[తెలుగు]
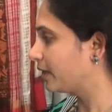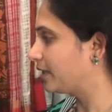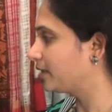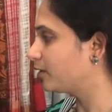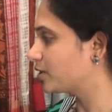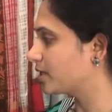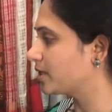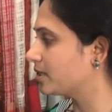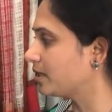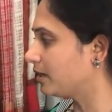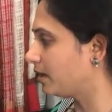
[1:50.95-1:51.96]
కింద
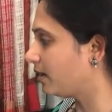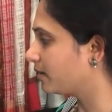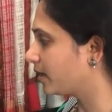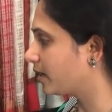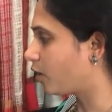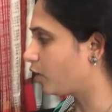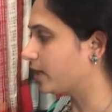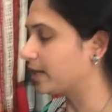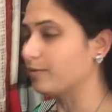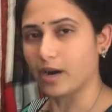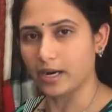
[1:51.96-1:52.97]
వచ్చేసి నేను
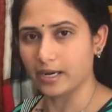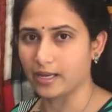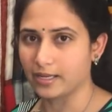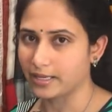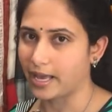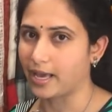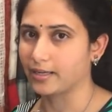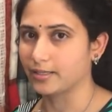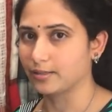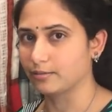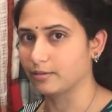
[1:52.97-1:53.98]
ఆల్రెడీ వాడిన
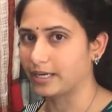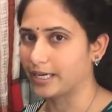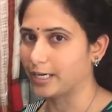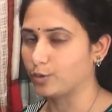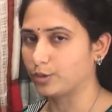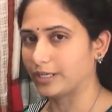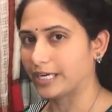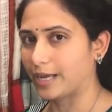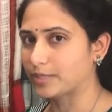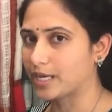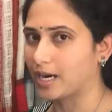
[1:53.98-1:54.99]
శారీస్ అంటే టూ త్రీ
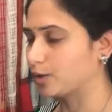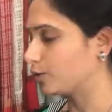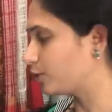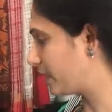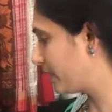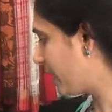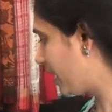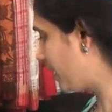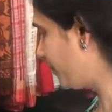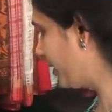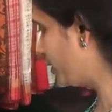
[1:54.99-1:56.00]
టైమ్స్ కట్టుకున్నాయి
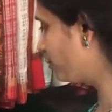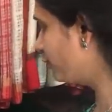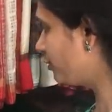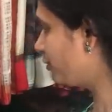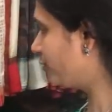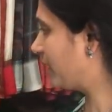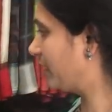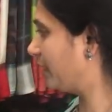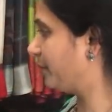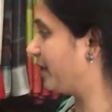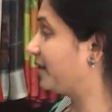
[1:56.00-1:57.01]
అలా పెట్టుకుంటూ
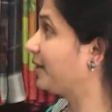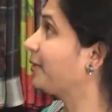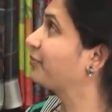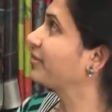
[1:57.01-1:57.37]
ఉంటాను అనమాట